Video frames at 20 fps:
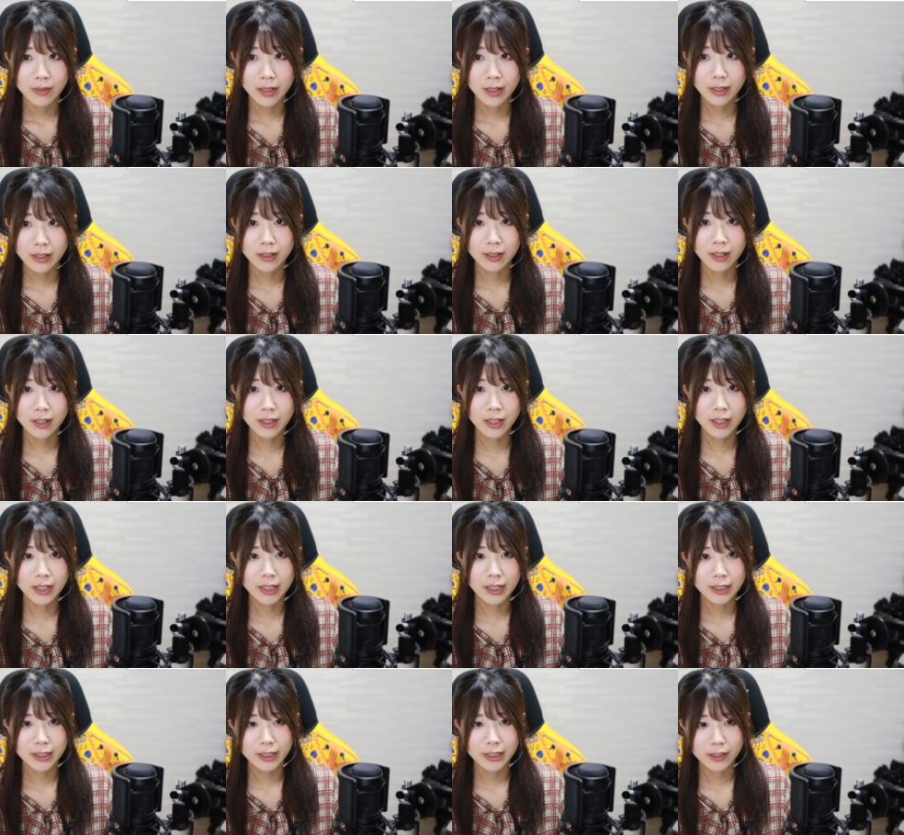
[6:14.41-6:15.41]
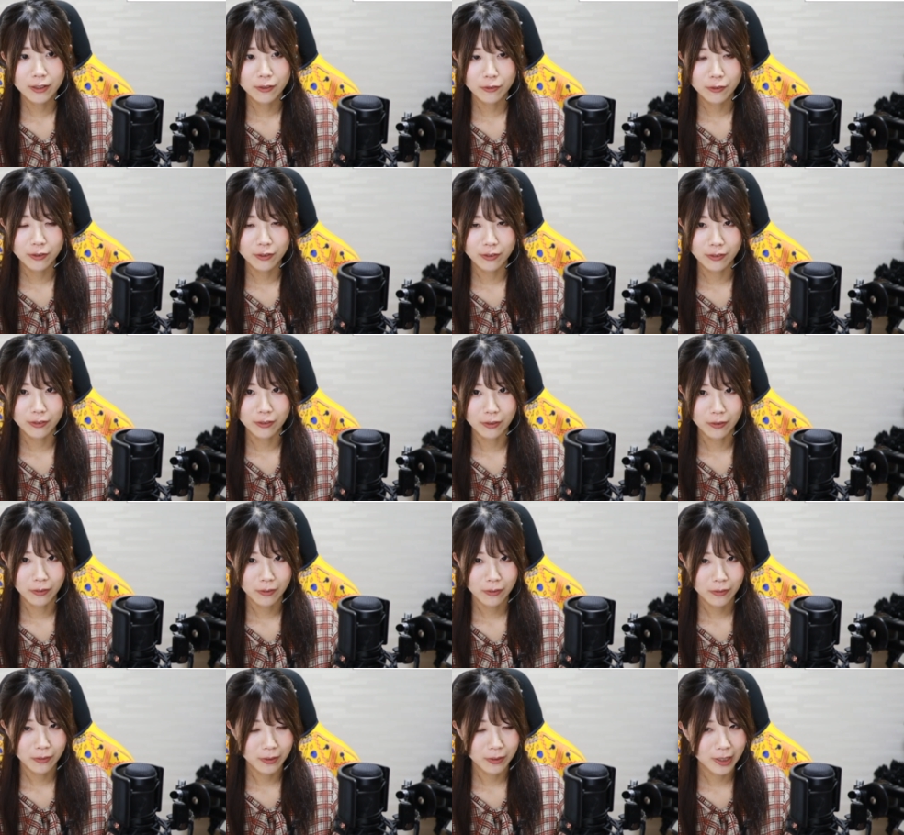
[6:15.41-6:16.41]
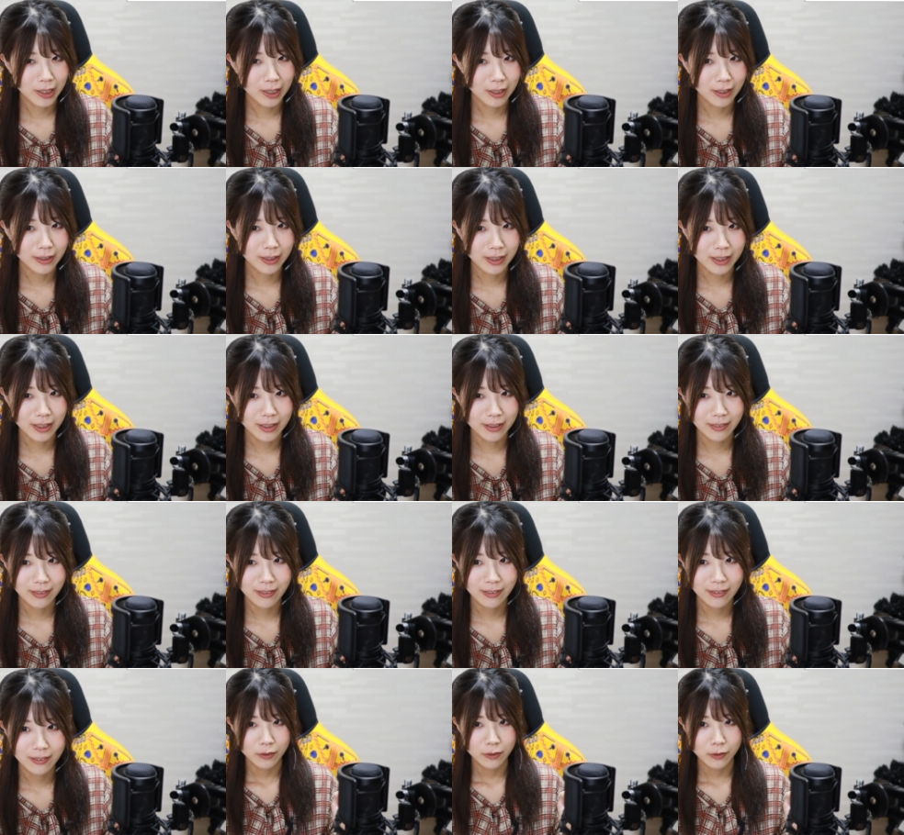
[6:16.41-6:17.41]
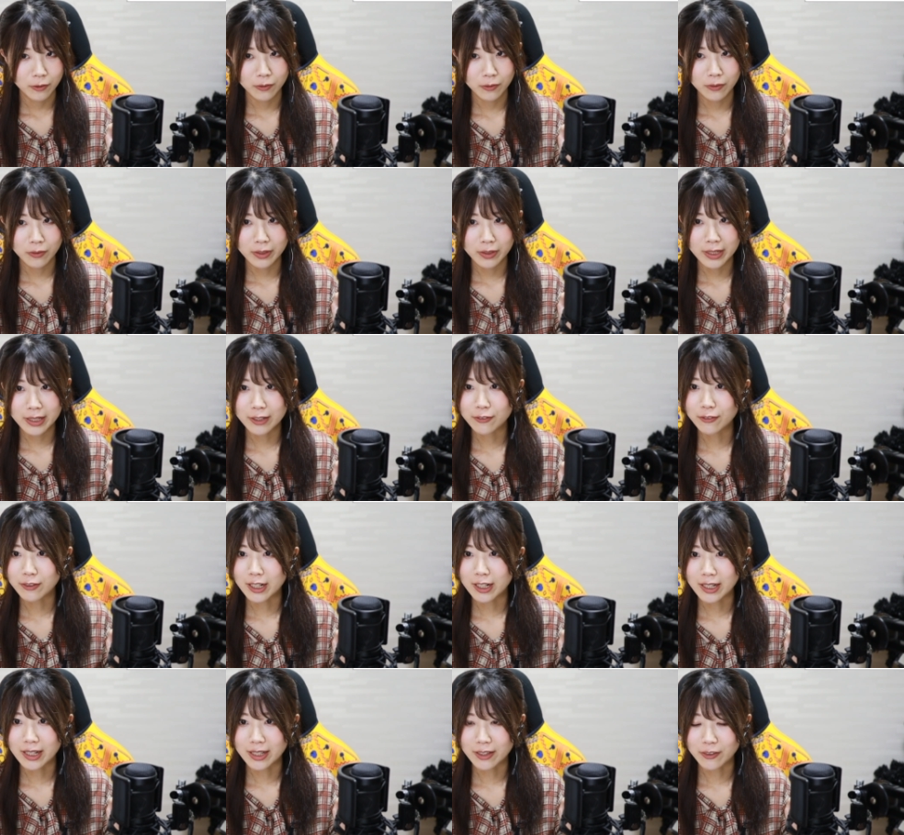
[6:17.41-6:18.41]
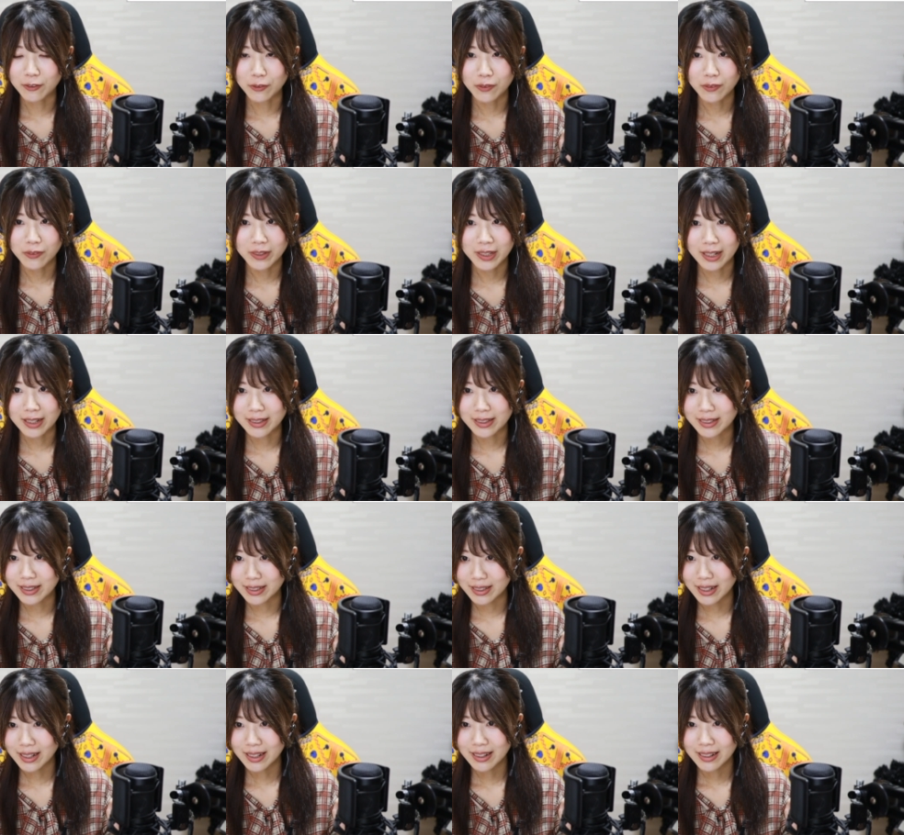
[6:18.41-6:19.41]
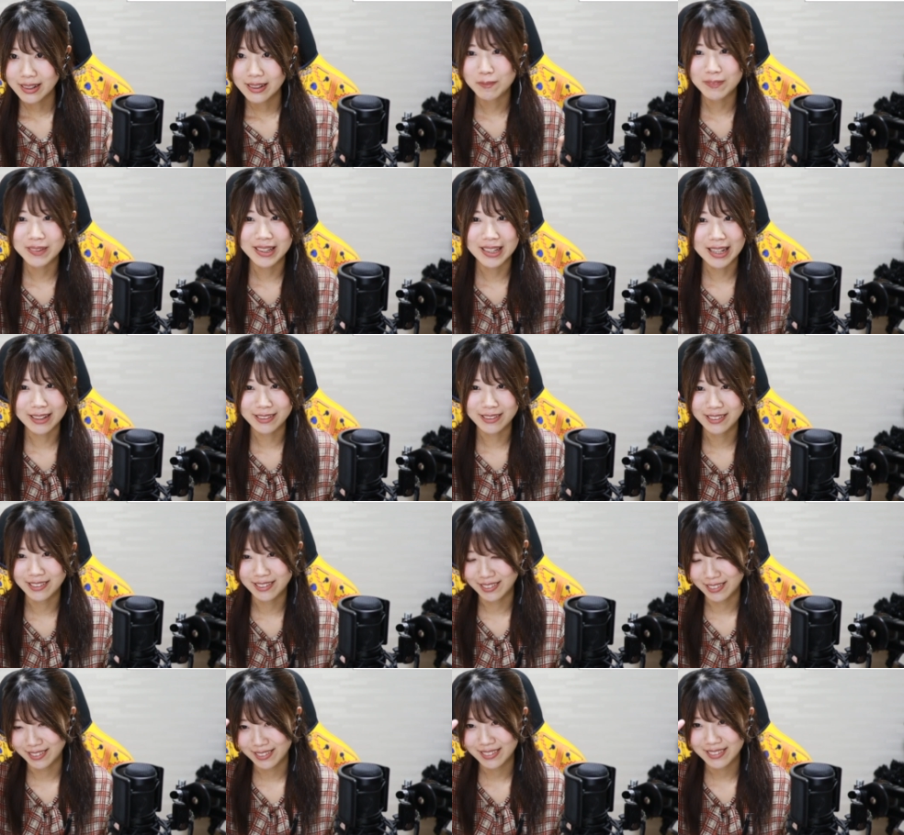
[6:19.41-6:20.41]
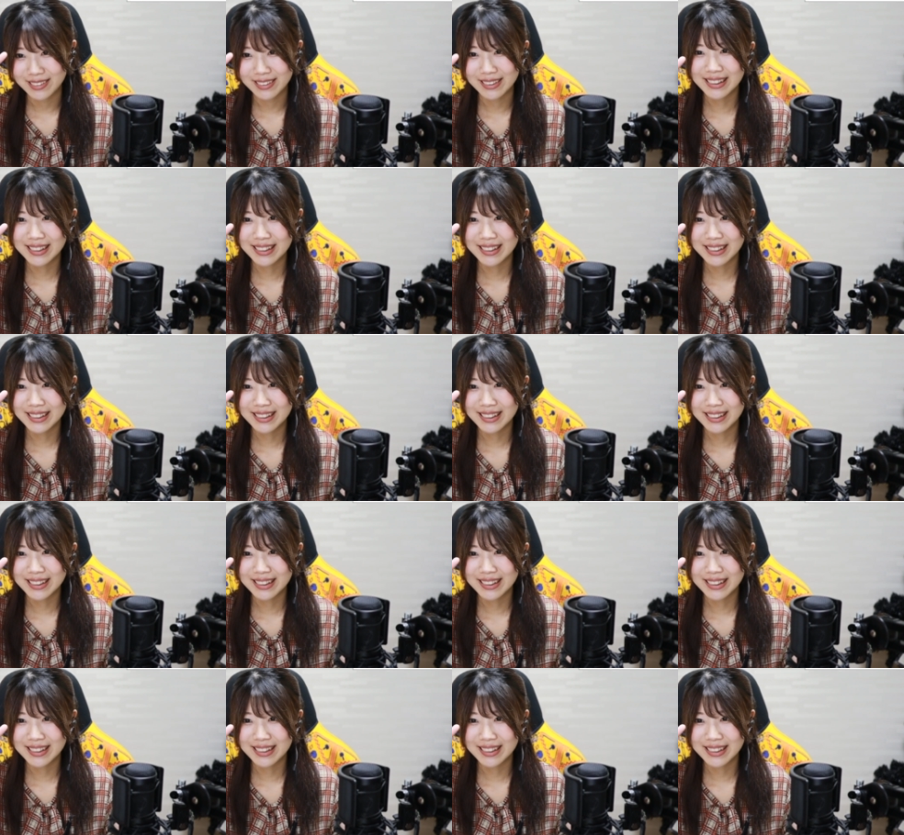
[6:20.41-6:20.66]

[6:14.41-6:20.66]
はい。かなり近くするとこんな感じです。ちょうどいいぐらいやと、こんな感じかな？です。